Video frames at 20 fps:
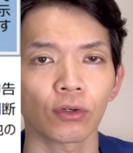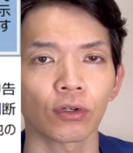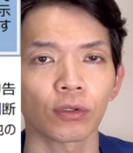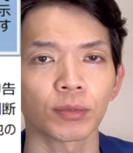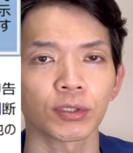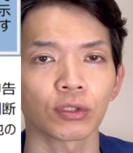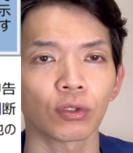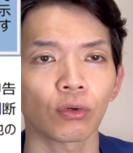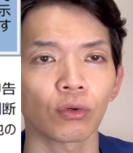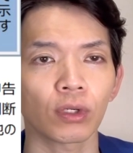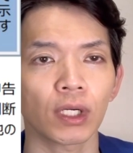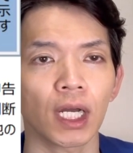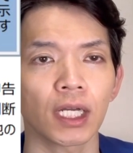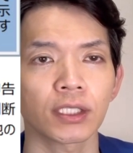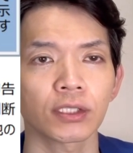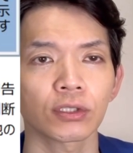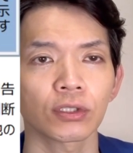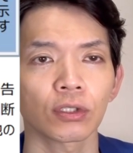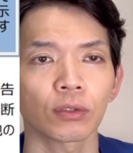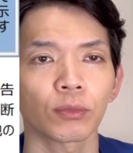及び総
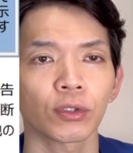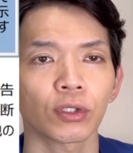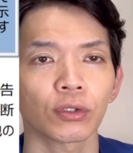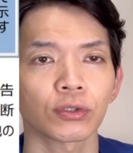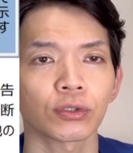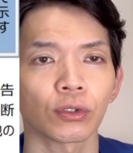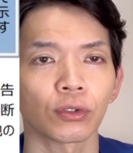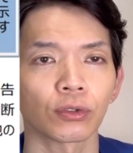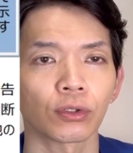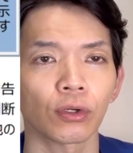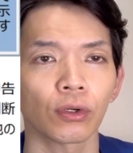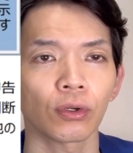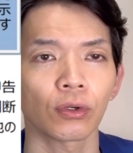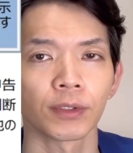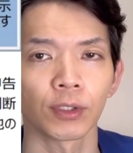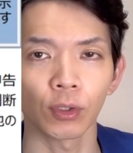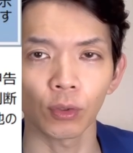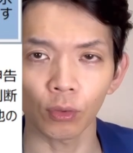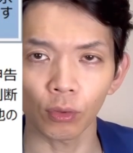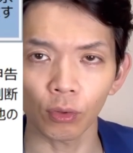勘定元帳の
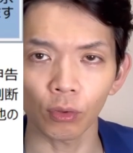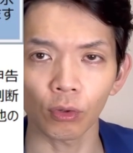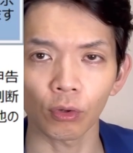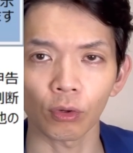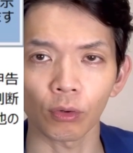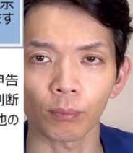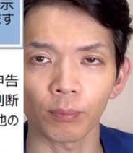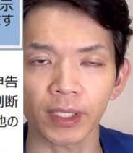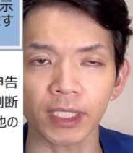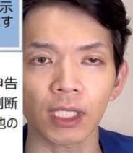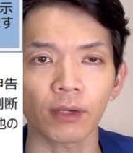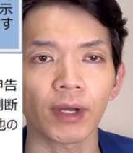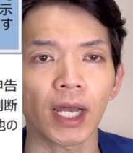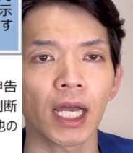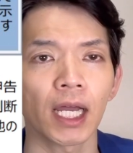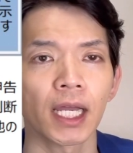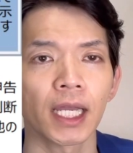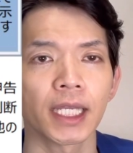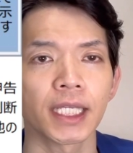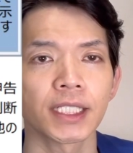両方また
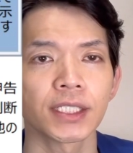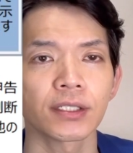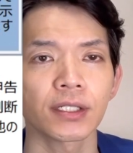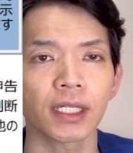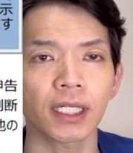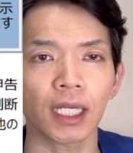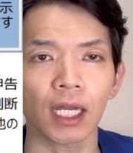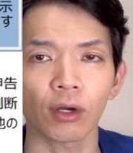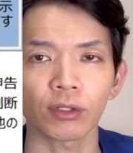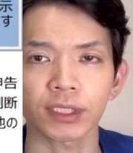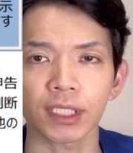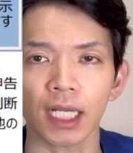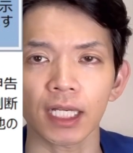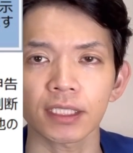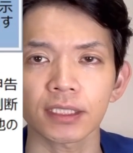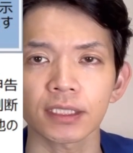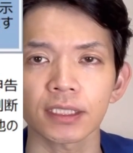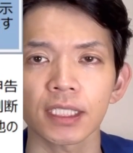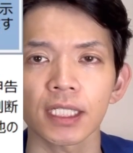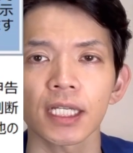はいずれかを
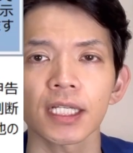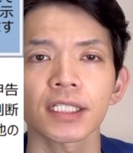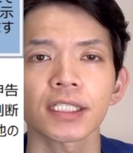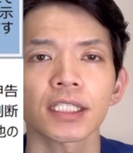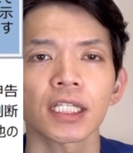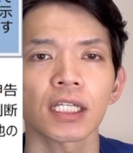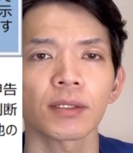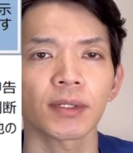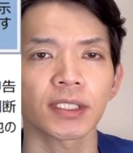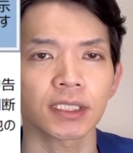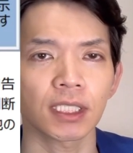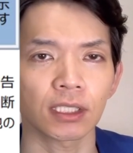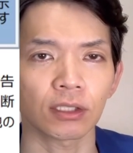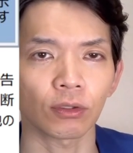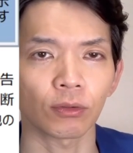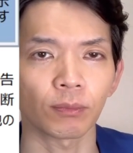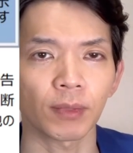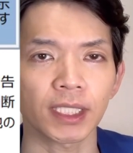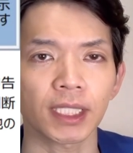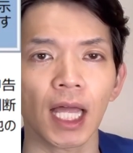作成していません
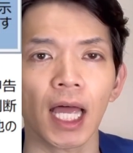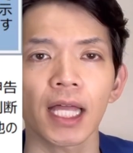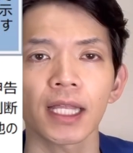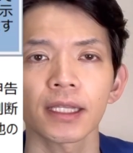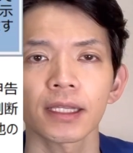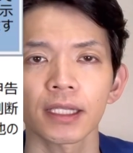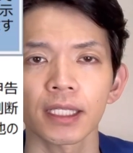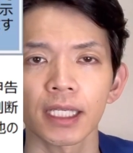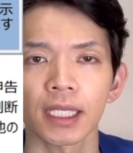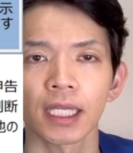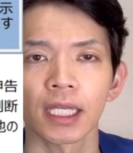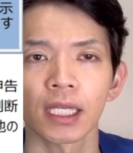と、まあ、単に